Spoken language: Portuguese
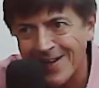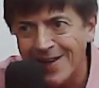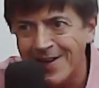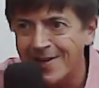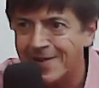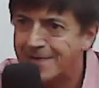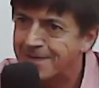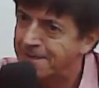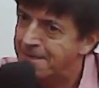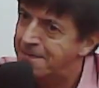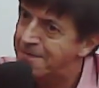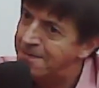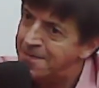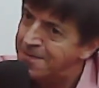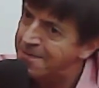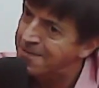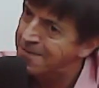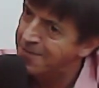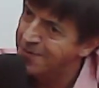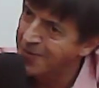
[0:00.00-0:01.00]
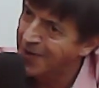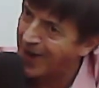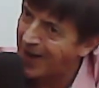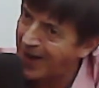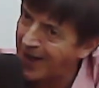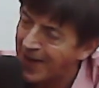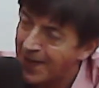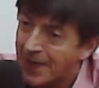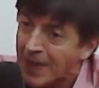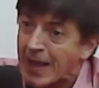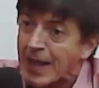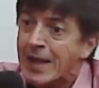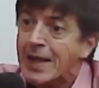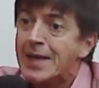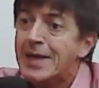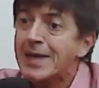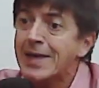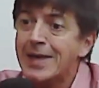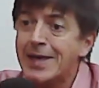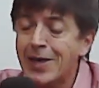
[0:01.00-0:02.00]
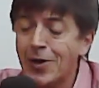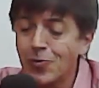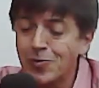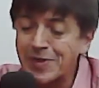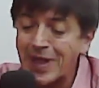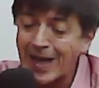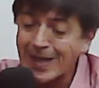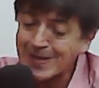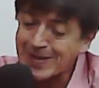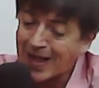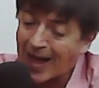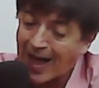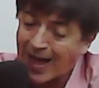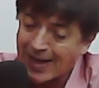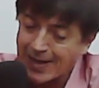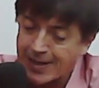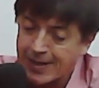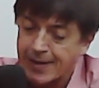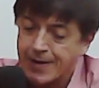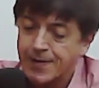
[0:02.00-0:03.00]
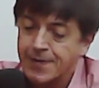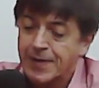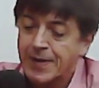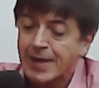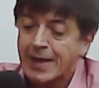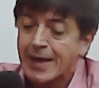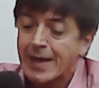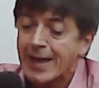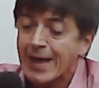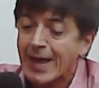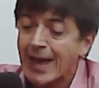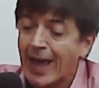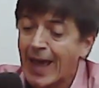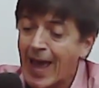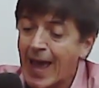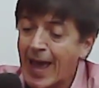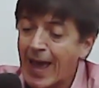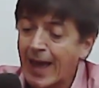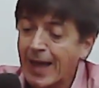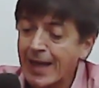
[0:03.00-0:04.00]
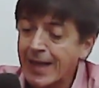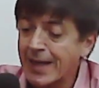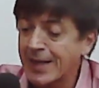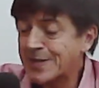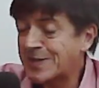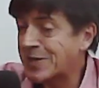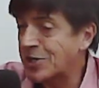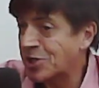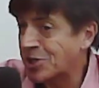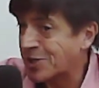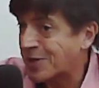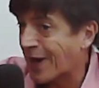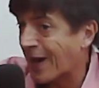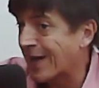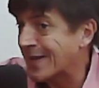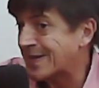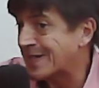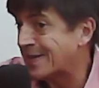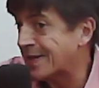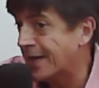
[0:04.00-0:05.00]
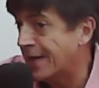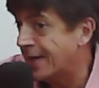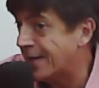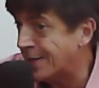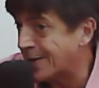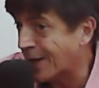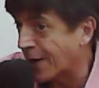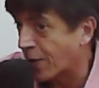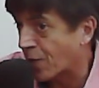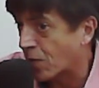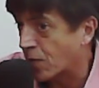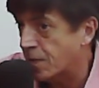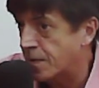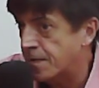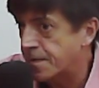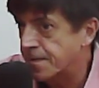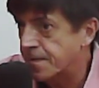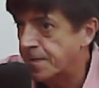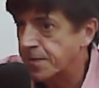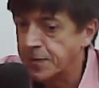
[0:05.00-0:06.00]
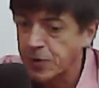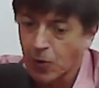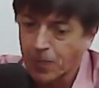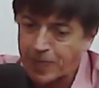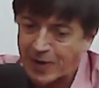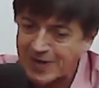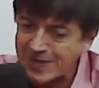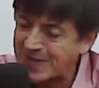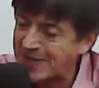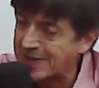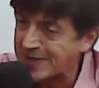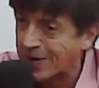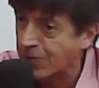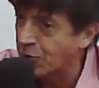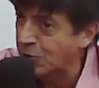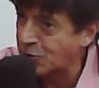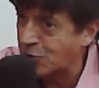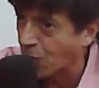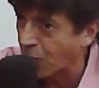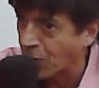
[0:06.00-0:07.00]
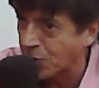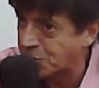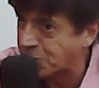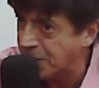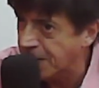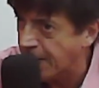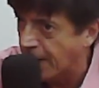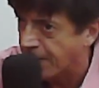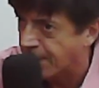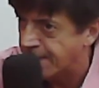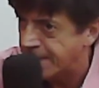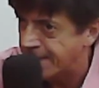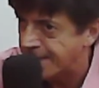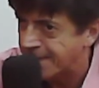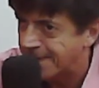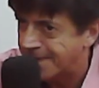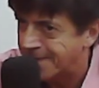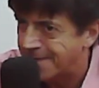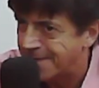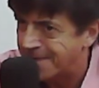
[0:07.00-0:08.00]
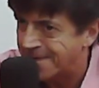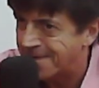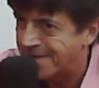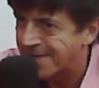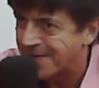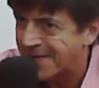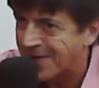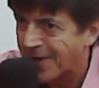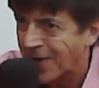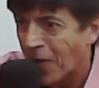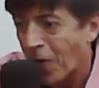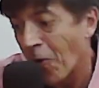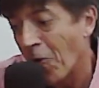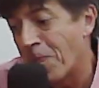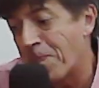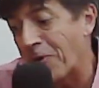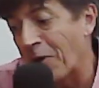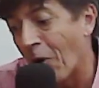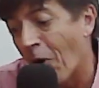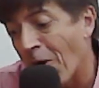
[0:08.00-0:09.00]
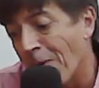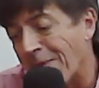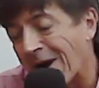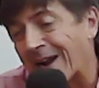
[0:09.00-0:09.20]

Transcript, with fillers: Com certeza. Não é? E o um detalhe, é, esse estresse hídrico não precisa ir muito longe, não. O bioma